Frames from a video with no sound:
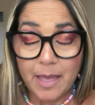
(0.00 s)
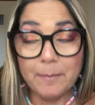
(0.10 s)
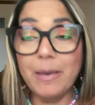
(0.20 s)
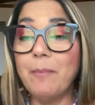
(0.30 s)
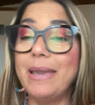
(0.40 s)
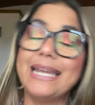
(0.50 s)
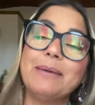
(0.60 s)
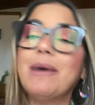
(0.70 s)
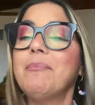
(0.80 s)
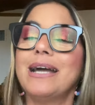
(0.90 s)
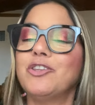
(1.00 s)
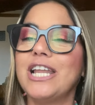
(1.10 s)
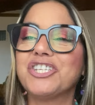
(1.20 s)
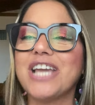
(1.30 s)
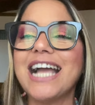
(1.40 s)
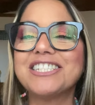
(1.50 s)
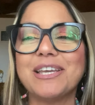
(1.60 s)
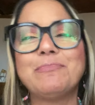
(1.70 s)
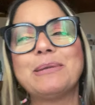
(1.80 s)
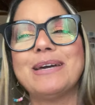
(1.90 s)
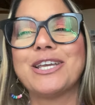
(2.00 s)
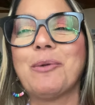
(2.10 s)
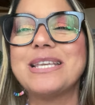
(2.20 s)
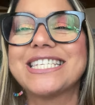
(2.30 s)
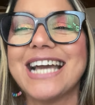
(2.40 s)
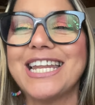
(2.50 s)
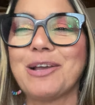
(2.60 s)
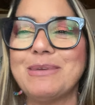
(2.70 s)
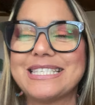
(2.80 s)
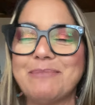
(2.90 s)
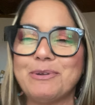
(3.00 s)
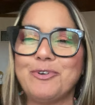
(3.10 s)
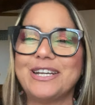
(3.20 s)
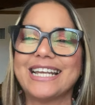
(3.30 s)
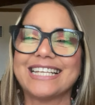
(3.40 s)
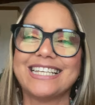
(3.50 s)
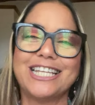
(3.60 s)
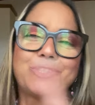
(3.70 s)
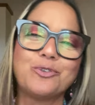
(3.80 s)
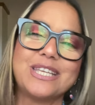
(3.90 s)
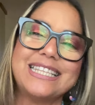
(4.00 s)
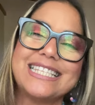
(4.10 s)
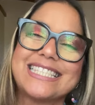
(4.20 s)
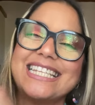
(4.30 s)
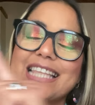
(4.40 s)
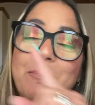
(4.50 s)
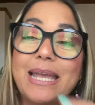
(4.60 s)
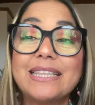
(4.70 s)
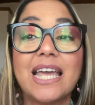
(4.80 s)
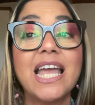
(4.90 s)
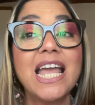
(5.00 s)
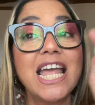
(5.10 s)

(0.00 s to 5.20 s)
Va bene, ma bando alle ciance, prima di cominciare, come sempre, voglio ringraziare tutti indistintamente,